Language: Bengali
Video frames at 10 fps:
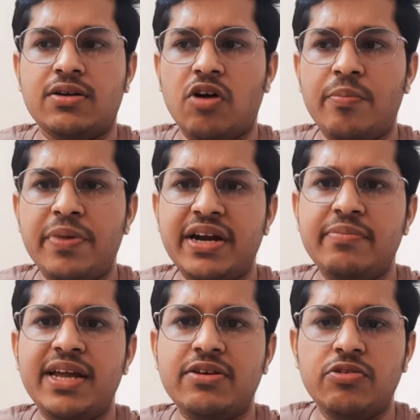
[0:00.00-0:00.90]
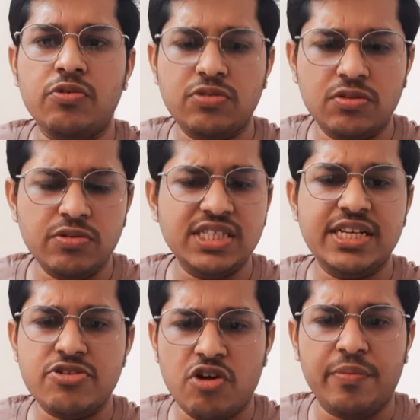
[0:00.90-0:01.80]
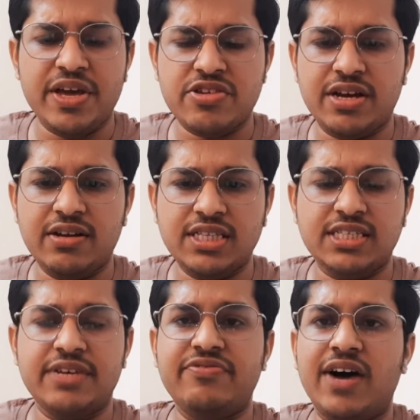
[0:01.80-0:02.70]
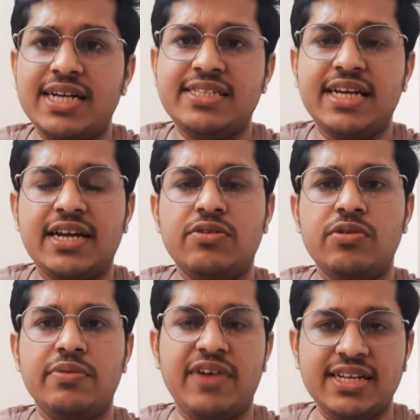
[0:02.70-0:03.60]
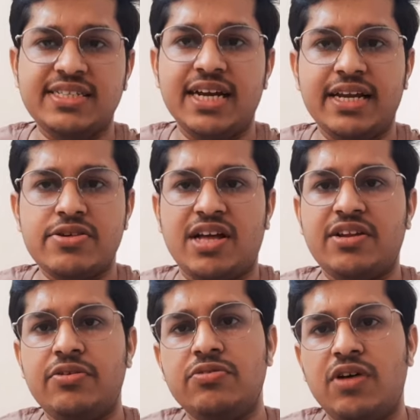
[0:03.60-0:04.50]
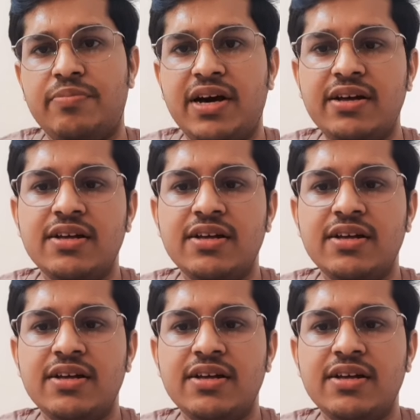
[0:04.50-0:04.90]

কম্পারেটিভলি একটু নতুন জিনিস হবে সেটা হচ্ছে যে ফার্স্ট ইয়ারগুলি ফার্স্ট ইয়ারে সাধারণত আমরা